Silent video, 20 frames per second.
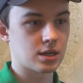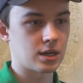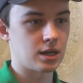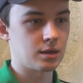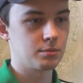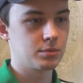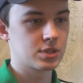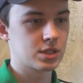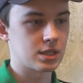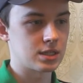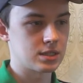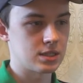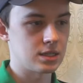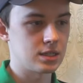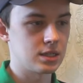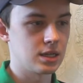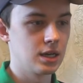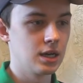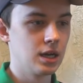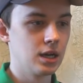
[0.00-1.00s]
как бы
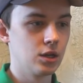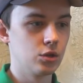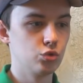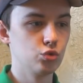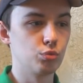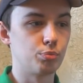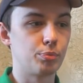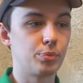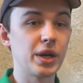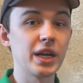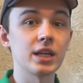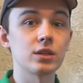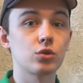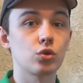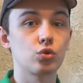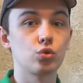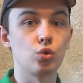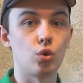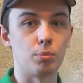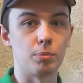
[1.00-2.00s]
сказать, ну,
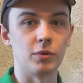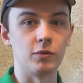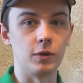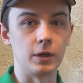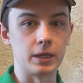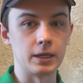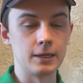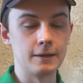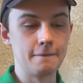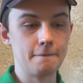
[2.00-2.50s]
предтоповый.